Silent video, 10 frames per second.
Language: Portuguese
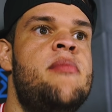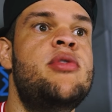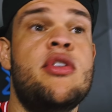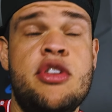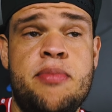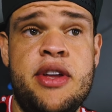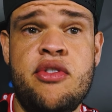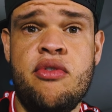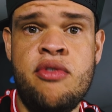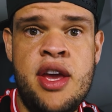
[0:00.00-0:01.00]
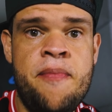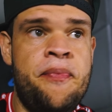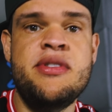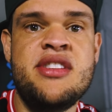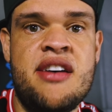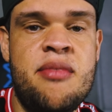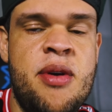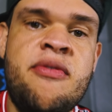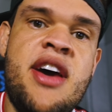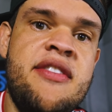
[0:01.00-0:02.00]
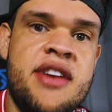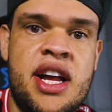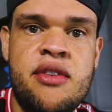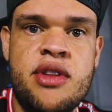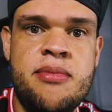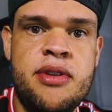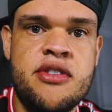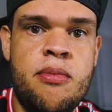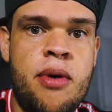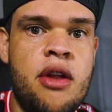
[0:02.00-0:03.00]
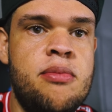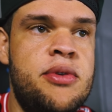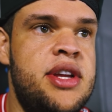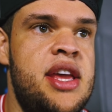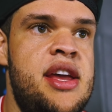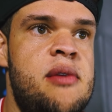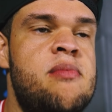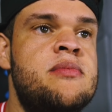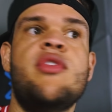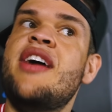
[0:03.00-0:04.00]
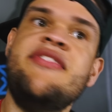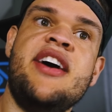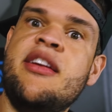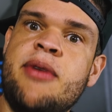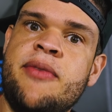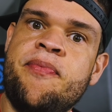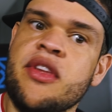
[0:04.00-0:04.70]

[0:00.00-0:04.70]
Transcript: Muita coisa pra resolver. Precisava mesmo, velho, ficar aqui um tempinho em São Paulo, porque não tava tá ficando, mano.